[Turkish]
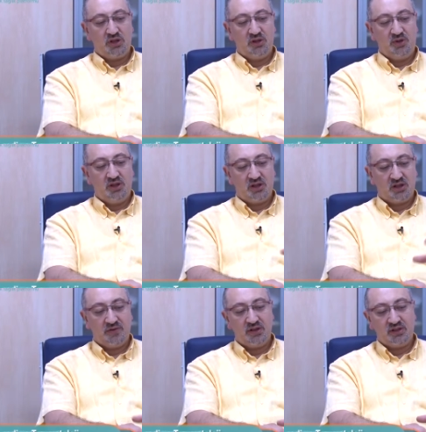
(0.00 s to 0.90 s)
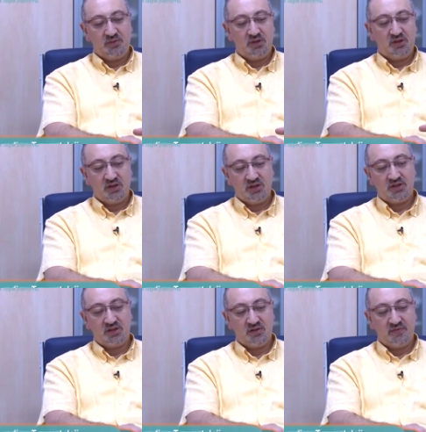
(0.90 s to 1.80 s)
kemiği ile kaval kemiğinin
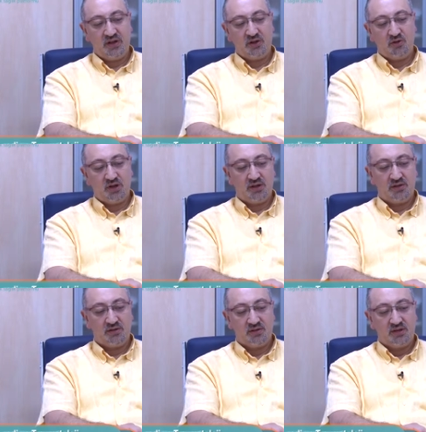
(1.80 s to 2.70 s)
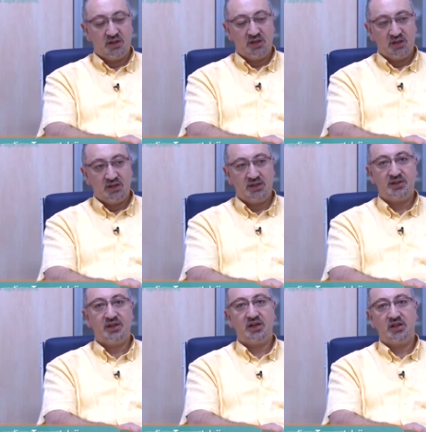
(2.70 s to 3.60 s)
arasında var olan
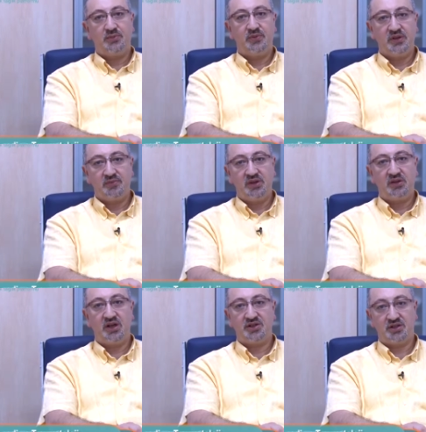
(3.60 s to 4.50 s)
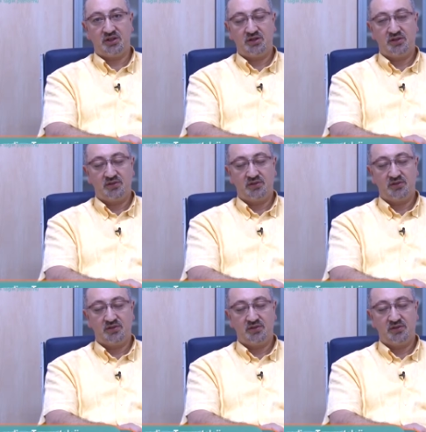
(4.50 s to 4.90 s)
kıkırdak yapıda bir yastık.